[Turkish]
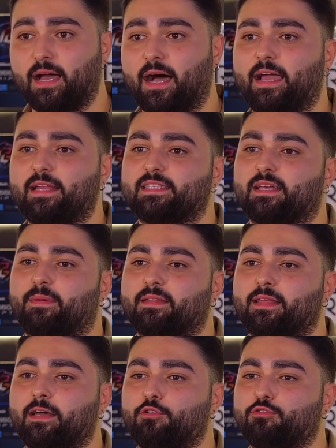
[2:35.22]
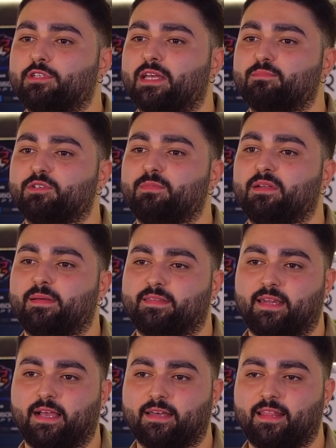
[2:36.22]
Aynı zamanda 360
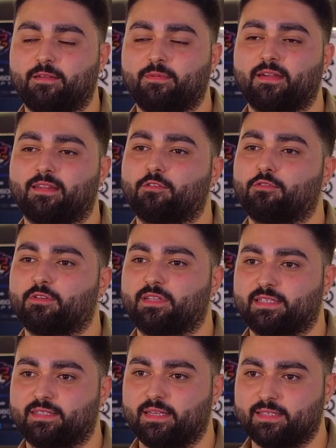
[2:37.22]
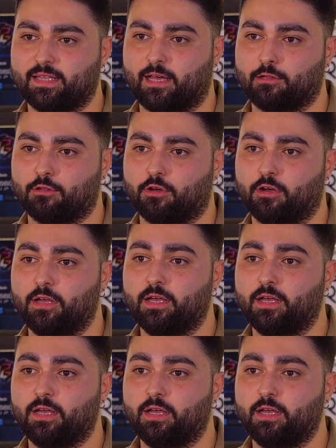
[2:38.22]
mm'ye kadar bir radyatör desteği sağlıyor.